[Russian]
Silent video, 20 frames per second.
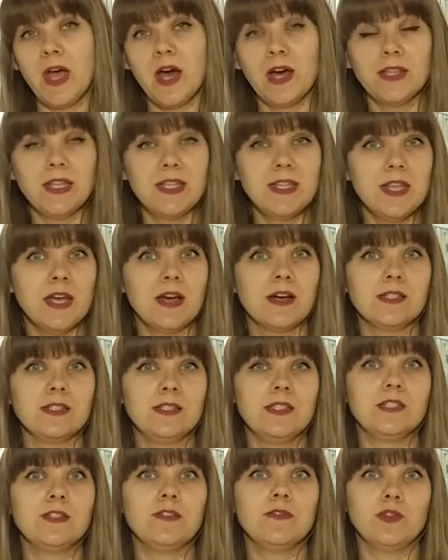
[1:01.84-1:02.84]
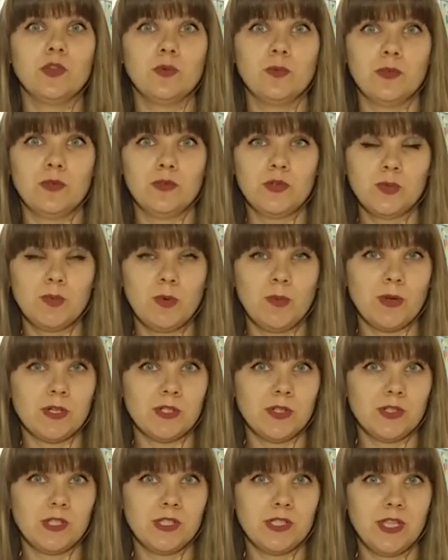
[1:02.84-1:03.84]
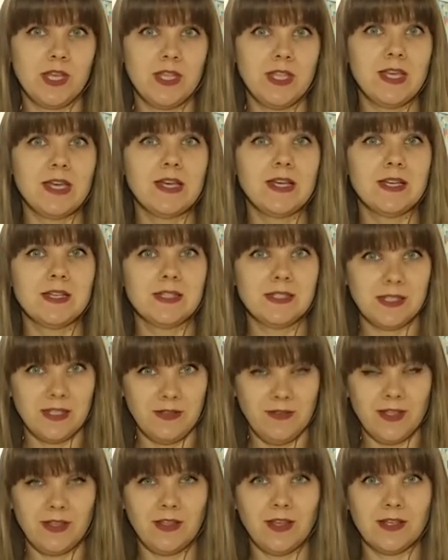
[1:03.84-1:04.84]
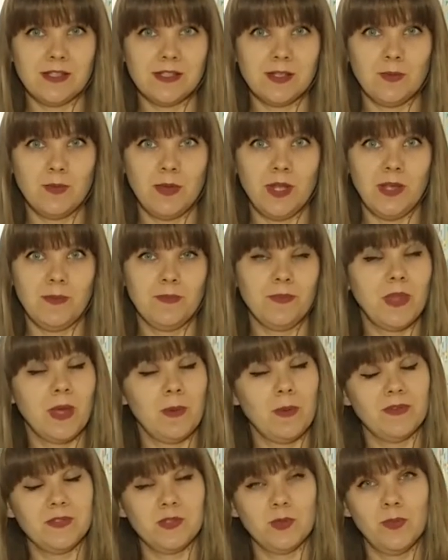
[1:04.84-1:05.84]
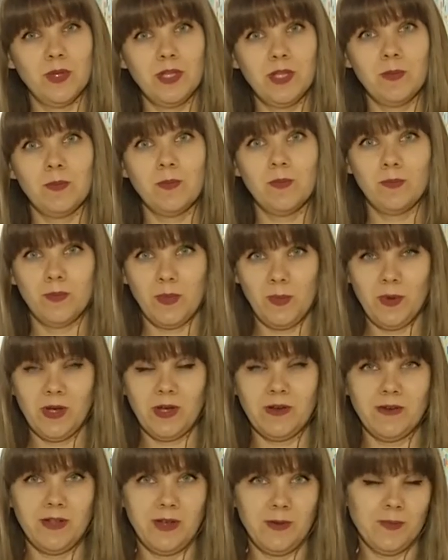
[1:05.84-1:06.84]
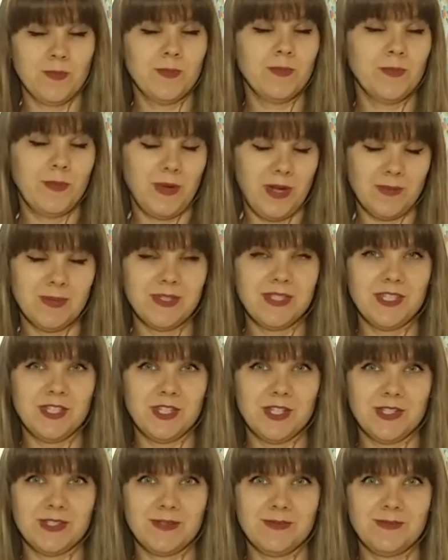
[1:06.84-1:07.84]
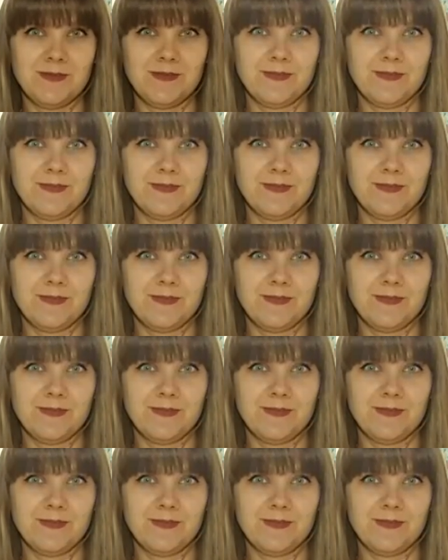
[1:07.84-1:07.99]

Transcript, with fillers: А на днях здесь, в Доме дружбы, прошло заседание Совета Ассамблеи. Обо всем этом мы поговорим прямо сейчас.